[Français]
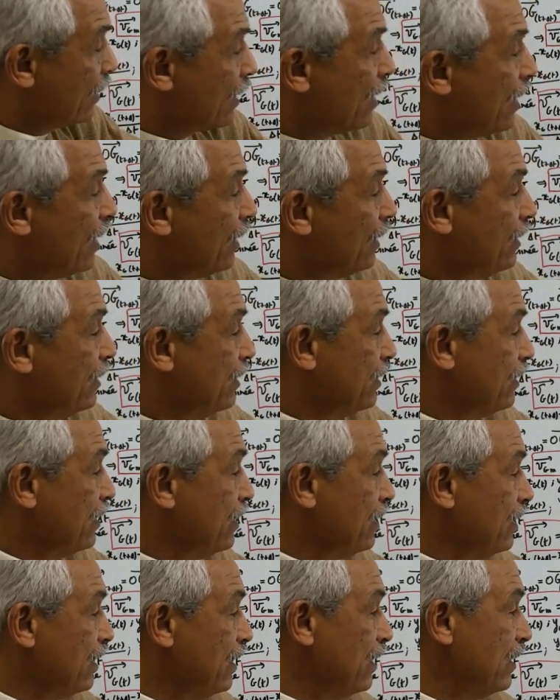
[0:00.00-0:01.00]
K
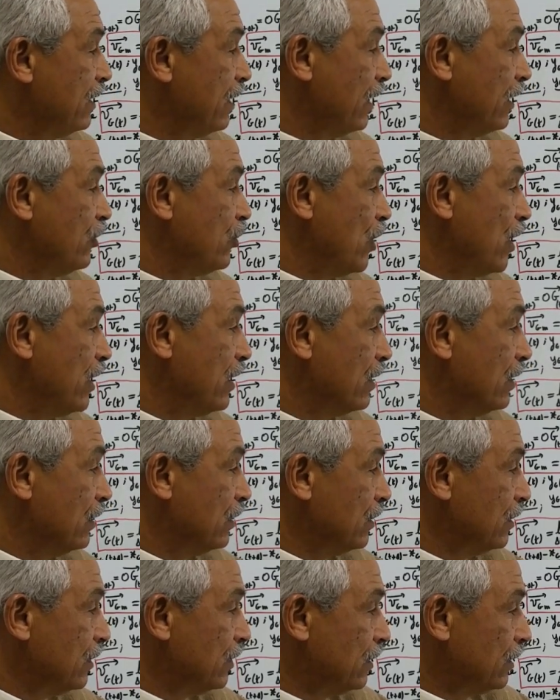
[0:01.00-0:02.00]
ici, il est dirigé,
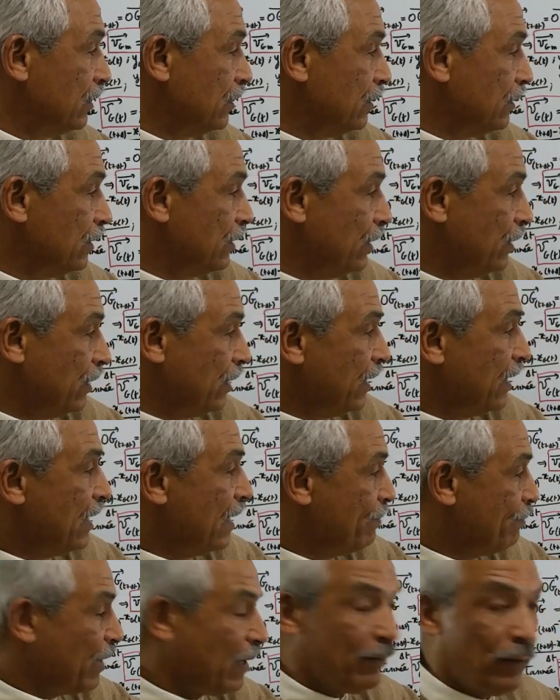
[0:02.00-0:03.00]
euh,
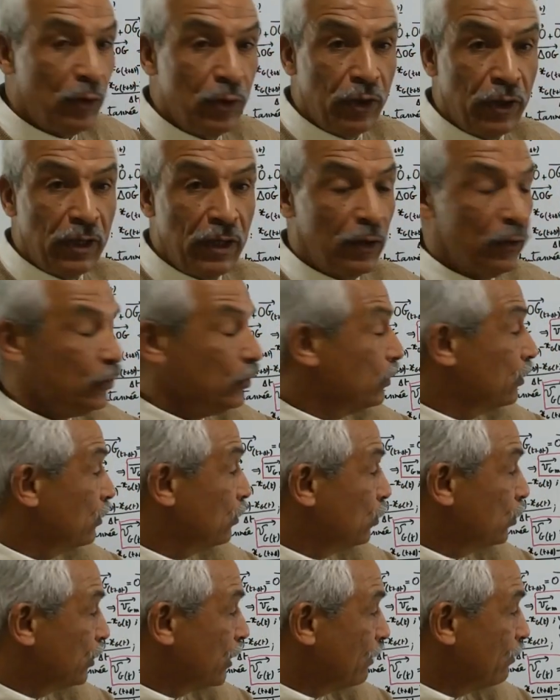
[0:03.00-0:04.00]
il est perpendiculaire
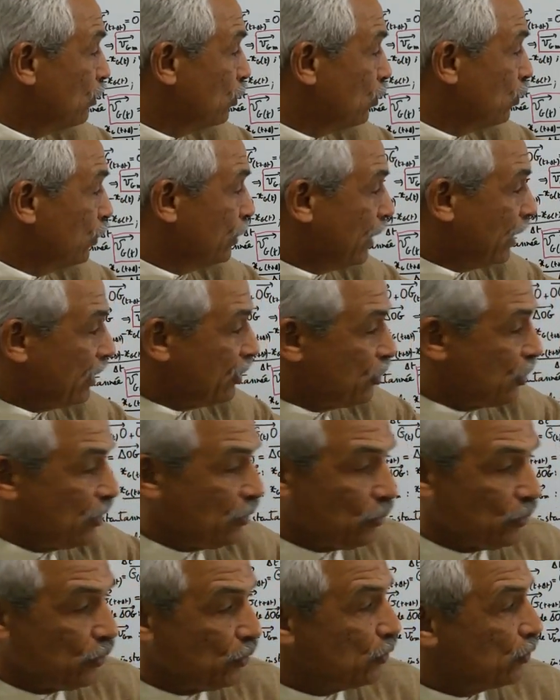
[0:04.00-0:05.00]
au, tableau, dirigé
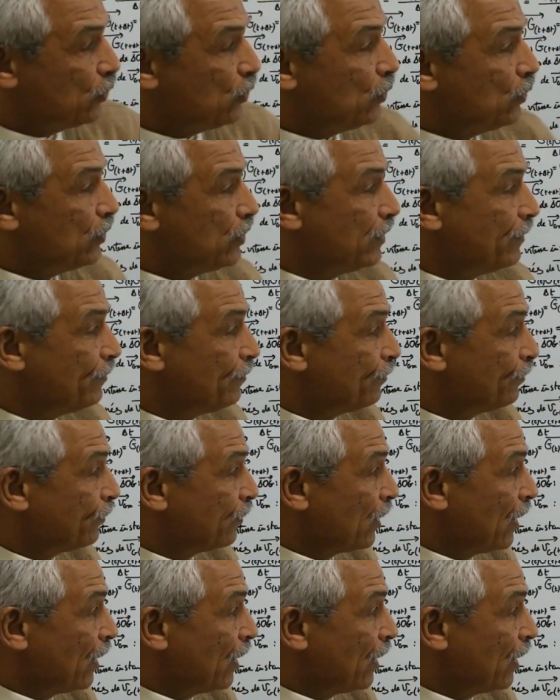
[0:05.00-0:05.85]
dans ce sens.